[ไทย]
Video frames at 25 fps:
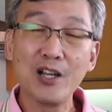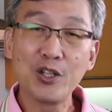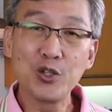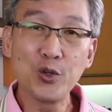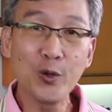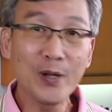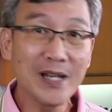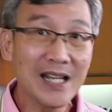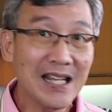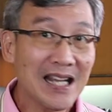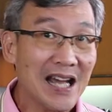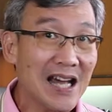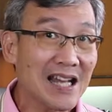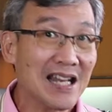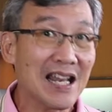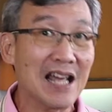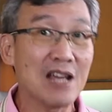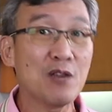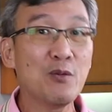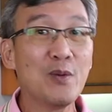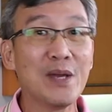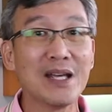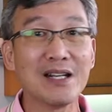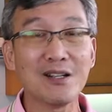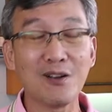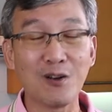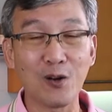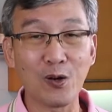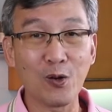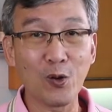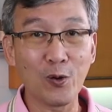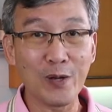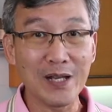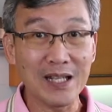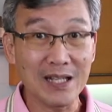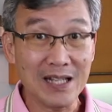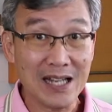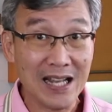ช่วยในการไหลเวียนของโล
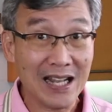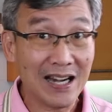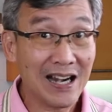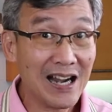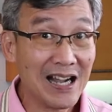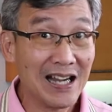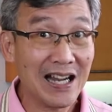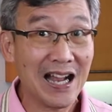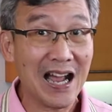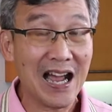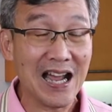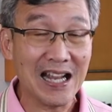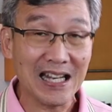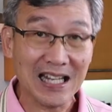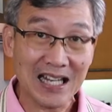หิตในร่างกาย